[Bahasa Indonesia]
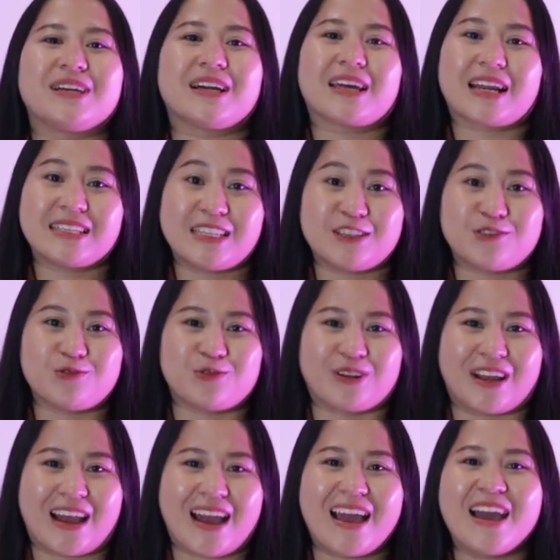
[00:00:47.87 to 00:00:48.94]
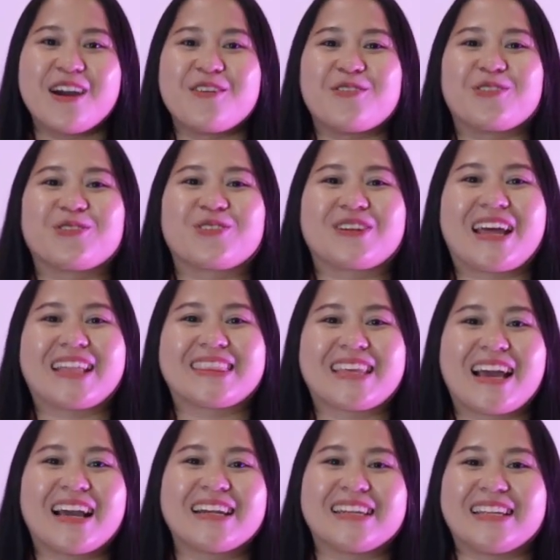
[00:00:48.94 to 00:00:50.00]
Kerajaan Surga untuk
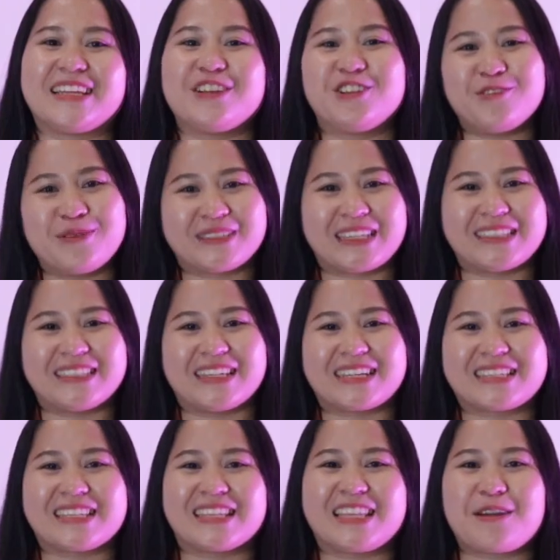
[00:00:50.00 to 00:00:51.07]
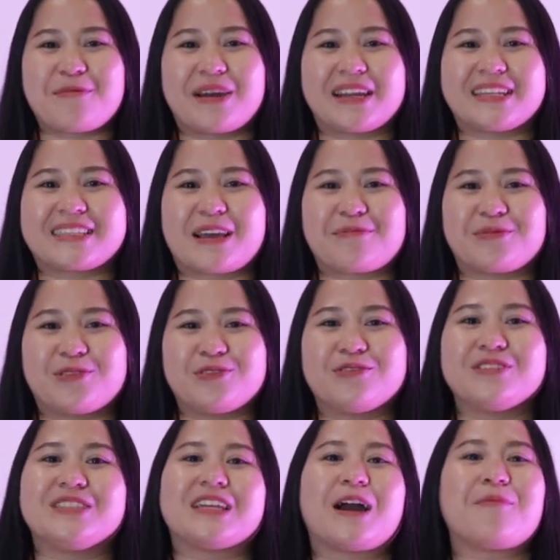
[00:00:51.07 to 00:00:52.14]
datang di YouTube Messenger setiap hari Sabtu
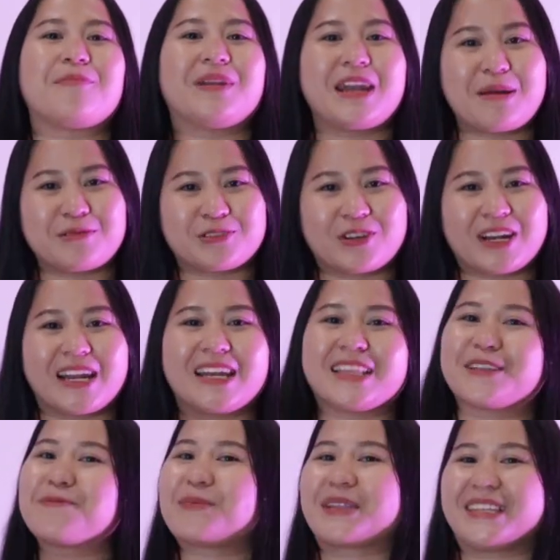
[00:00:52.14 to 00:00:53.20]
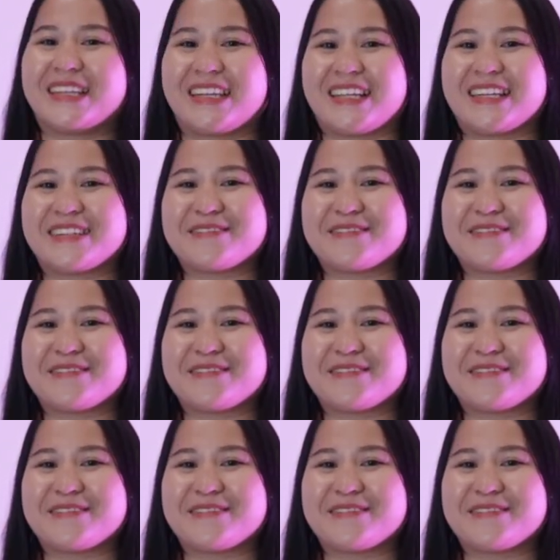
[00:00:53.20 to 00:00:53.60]
jam 6 sore di tempat ini.